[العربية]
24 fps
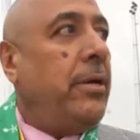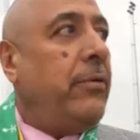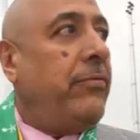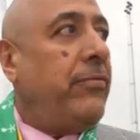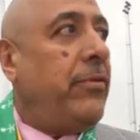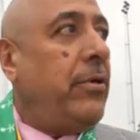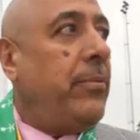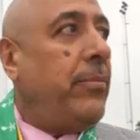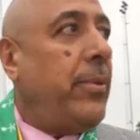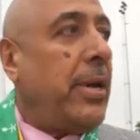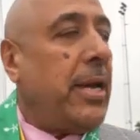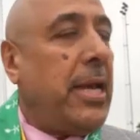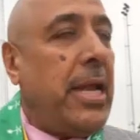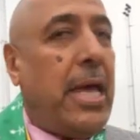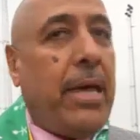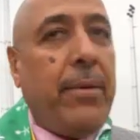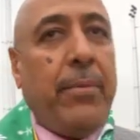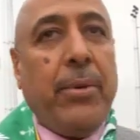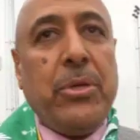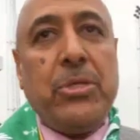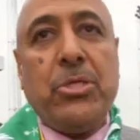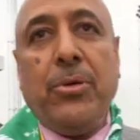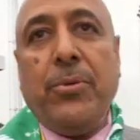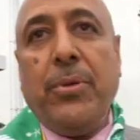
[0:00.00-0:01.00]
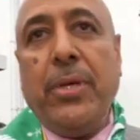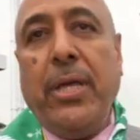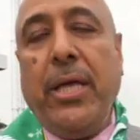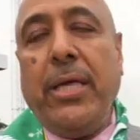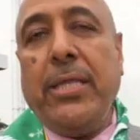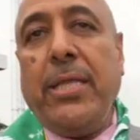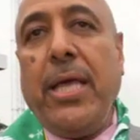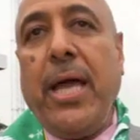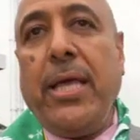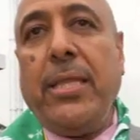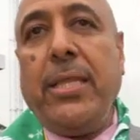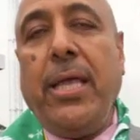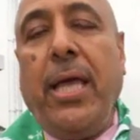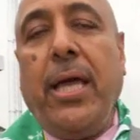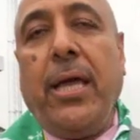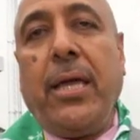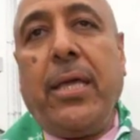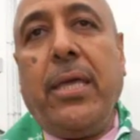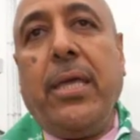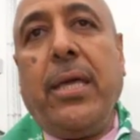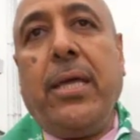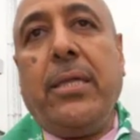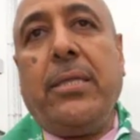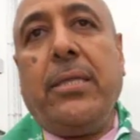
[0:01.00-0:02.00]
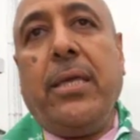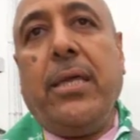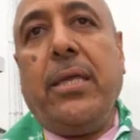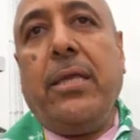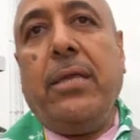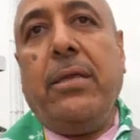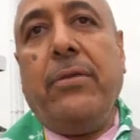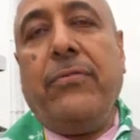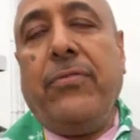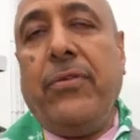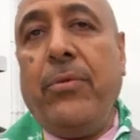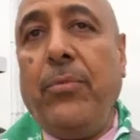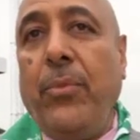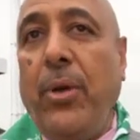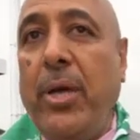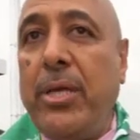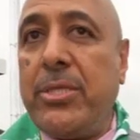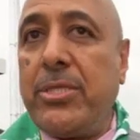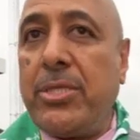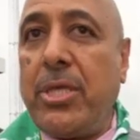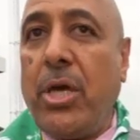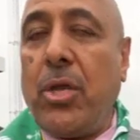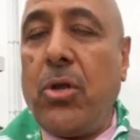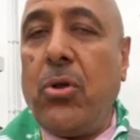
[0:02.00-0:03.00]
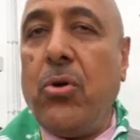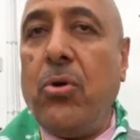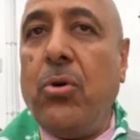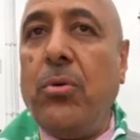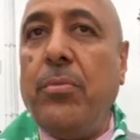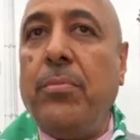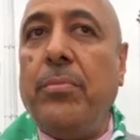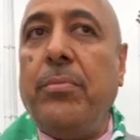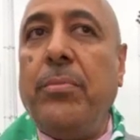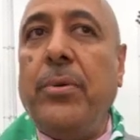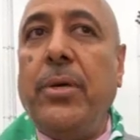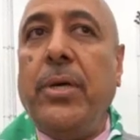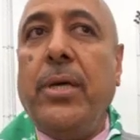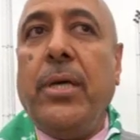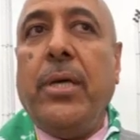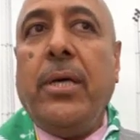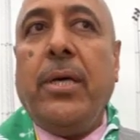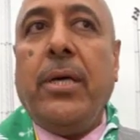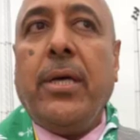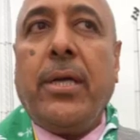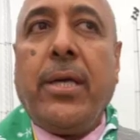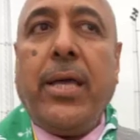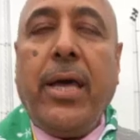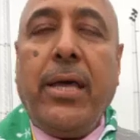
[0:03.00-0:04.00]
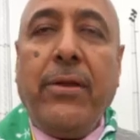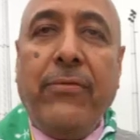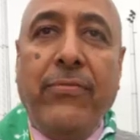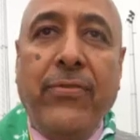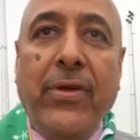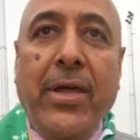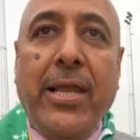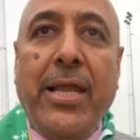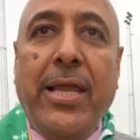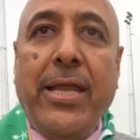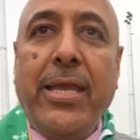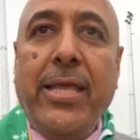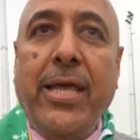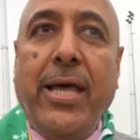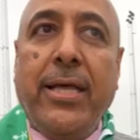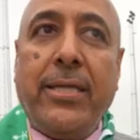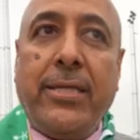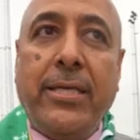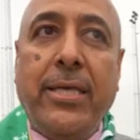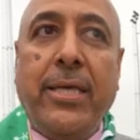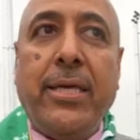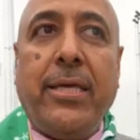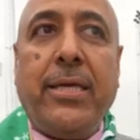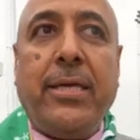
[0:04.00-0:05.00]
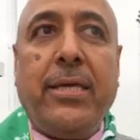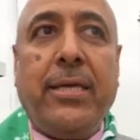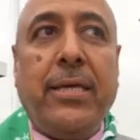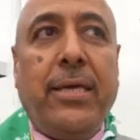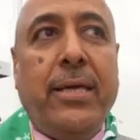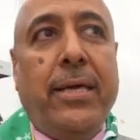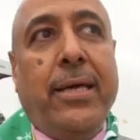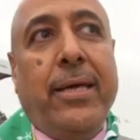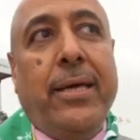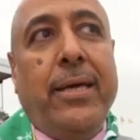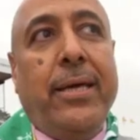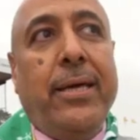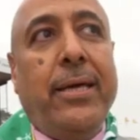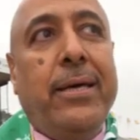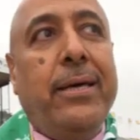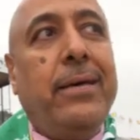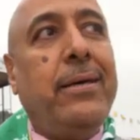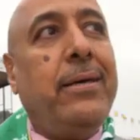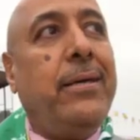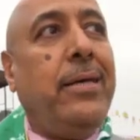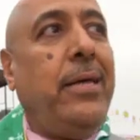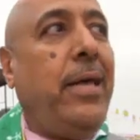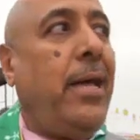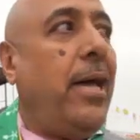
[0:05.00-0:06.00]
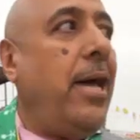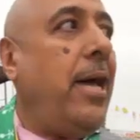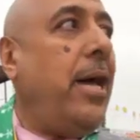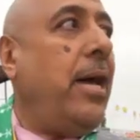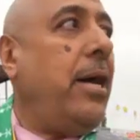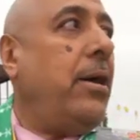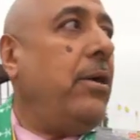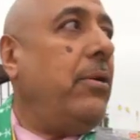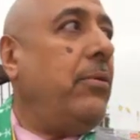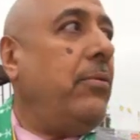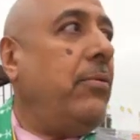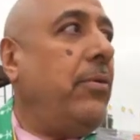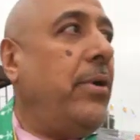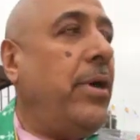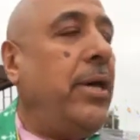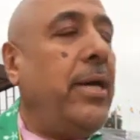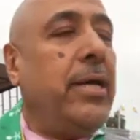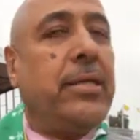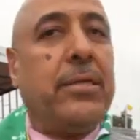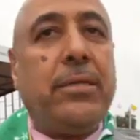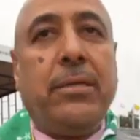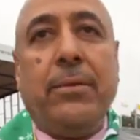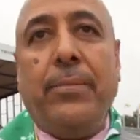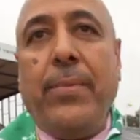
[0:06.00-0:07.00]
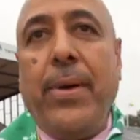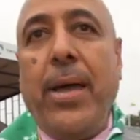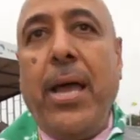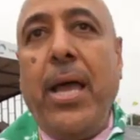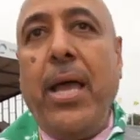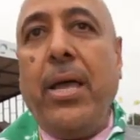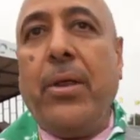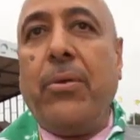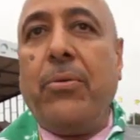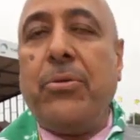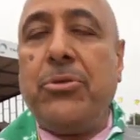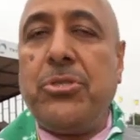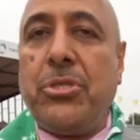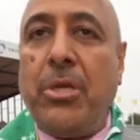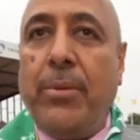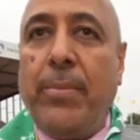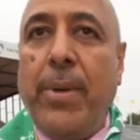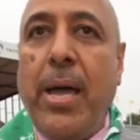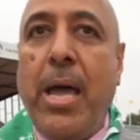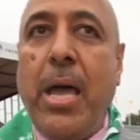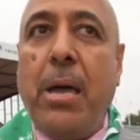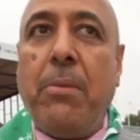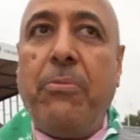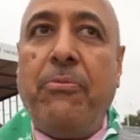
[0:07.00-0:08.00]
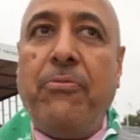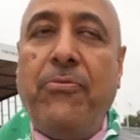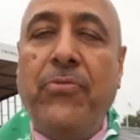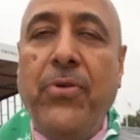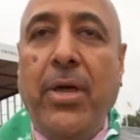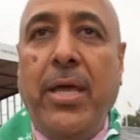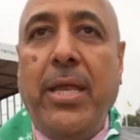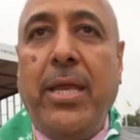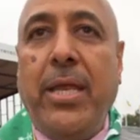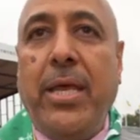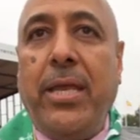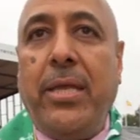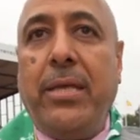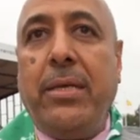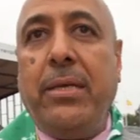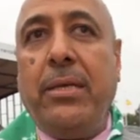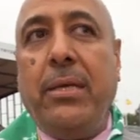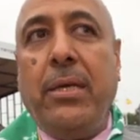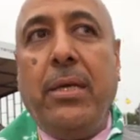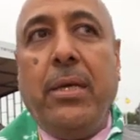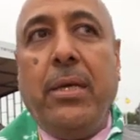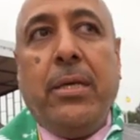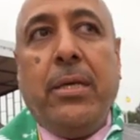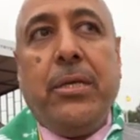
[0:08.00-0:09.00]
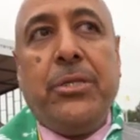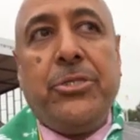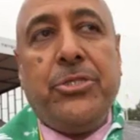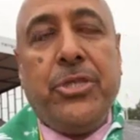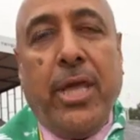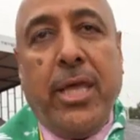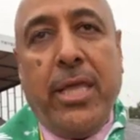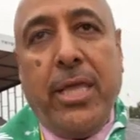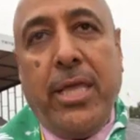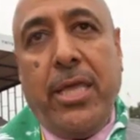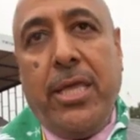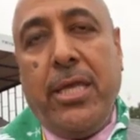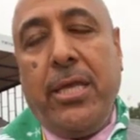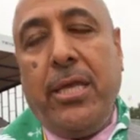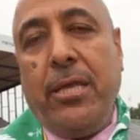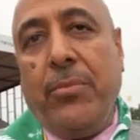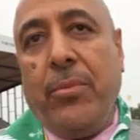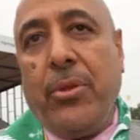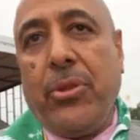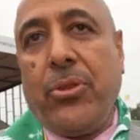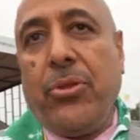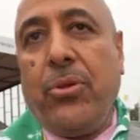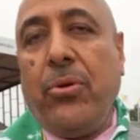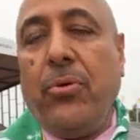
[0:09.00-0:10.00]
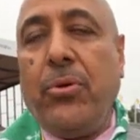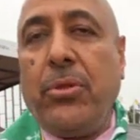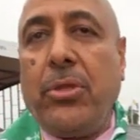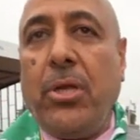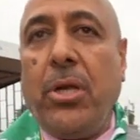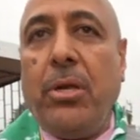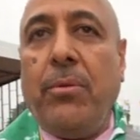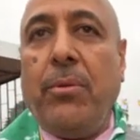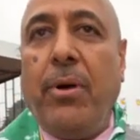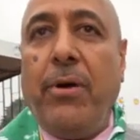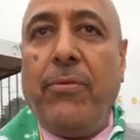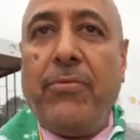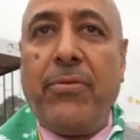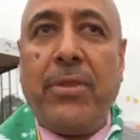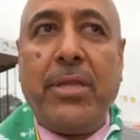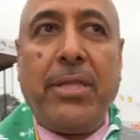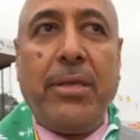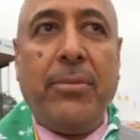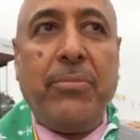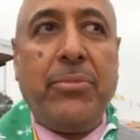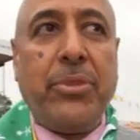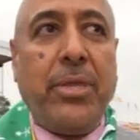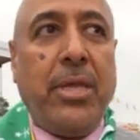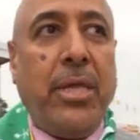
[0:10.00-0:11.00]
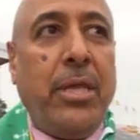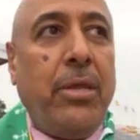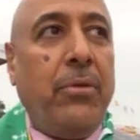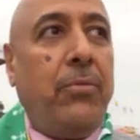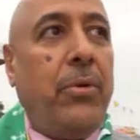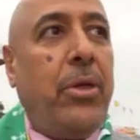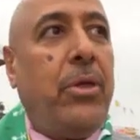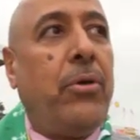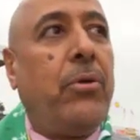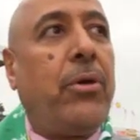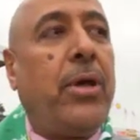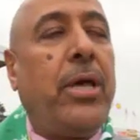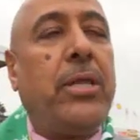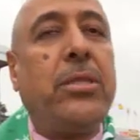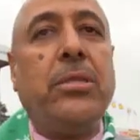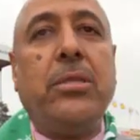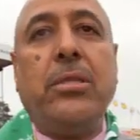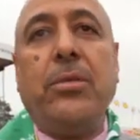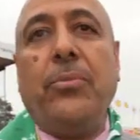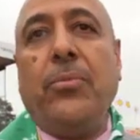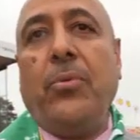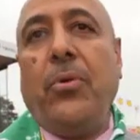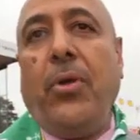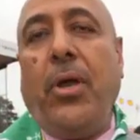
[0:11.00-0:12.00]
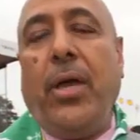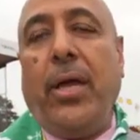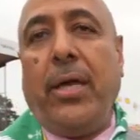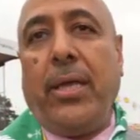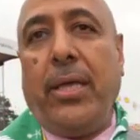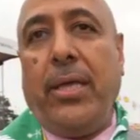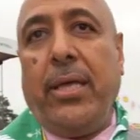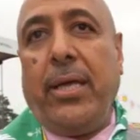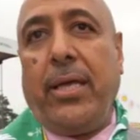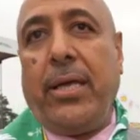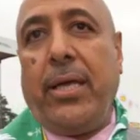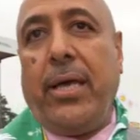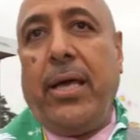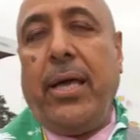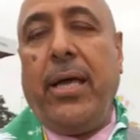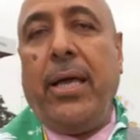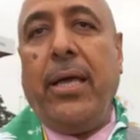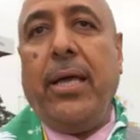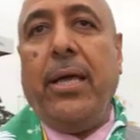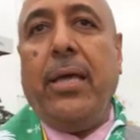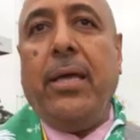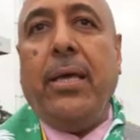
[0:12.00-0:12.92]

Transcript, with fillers: في برنامجهم الاعدادي حقيقه في معسكرهم كان فعلا يعطيك آه، ايحاء وانطباع انه الشباب فعلا جايين يمثلوا وطنهم افضل تمثيل ويقدموا حقيقه